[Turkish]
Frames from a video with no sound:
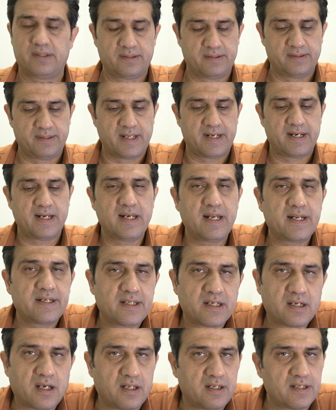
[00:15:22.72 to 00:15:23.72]

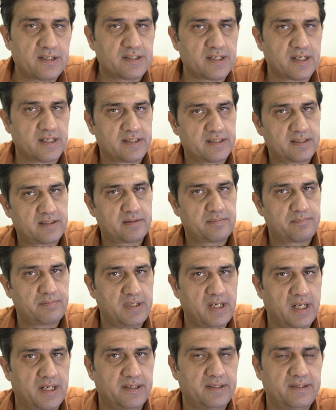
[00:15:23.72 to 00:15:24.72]
nerelerde kalacağınız
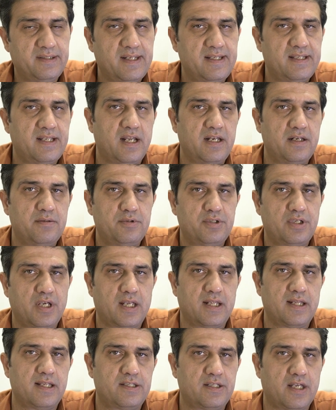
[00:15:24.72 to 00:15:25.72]
planı detaylı bir
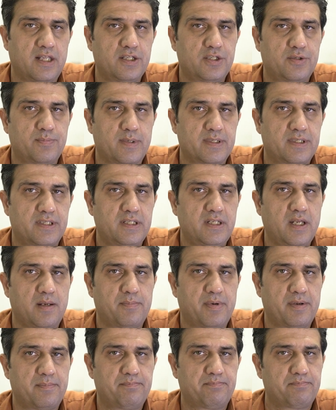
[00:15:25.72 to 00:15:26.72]
şekilde çalışmasını
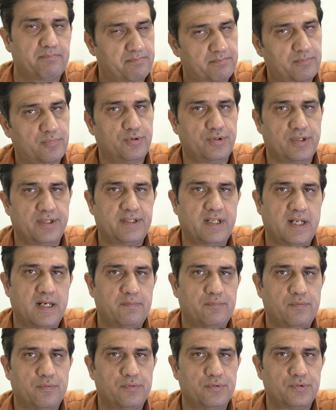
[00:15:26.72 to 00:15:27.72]
yapıp bunu da
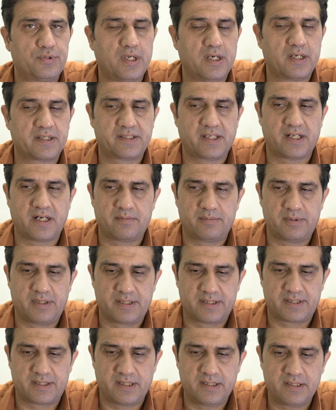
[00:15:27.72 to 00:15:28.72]
telefonunuza
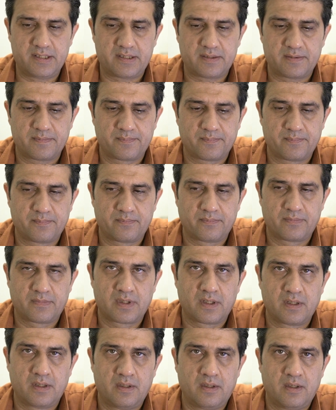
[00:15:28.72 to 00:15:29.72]
aktarabilirsiniz.
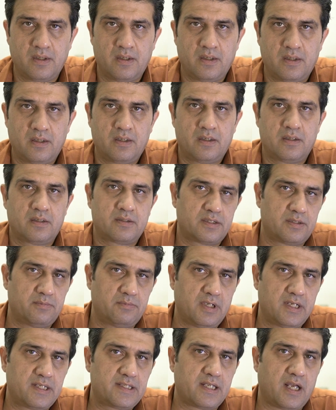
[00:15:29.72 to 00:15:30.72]

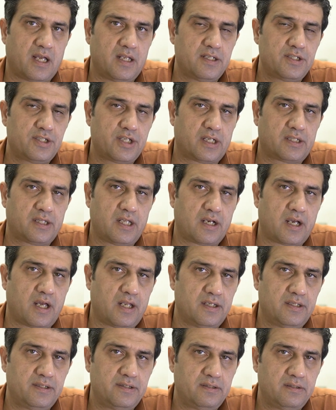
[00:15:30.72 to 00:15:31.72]
Şimdilik sağlıcakla
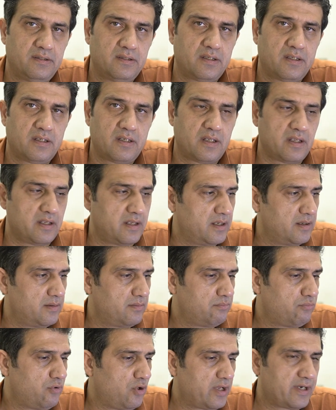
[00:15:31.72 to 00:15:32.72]
kalın.
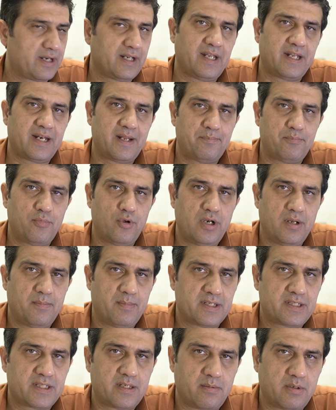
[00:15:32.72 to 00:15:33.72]
Ee, bu aralar hep böyle
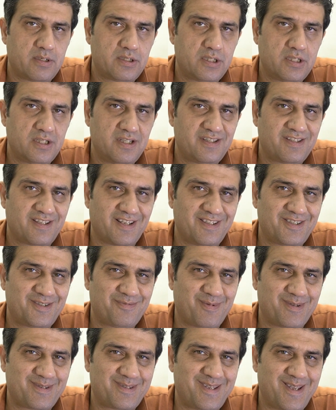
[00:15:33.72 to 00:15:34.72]
masa başı
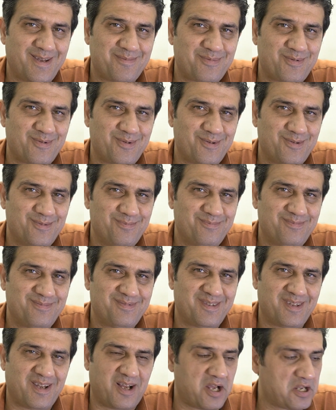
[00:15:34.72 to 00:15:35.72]
çalışması yapıyorum.
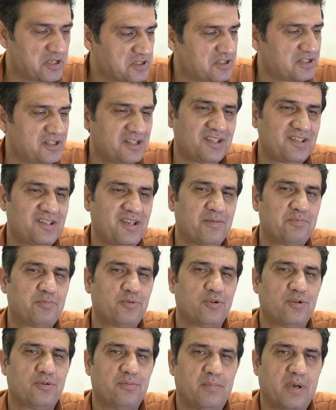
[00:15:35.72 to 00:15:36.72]
Hazırlık
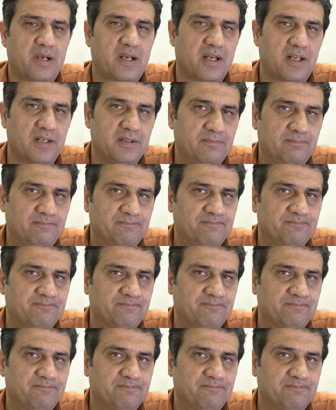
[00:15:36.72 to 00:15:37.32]
yapıyorum bakalım.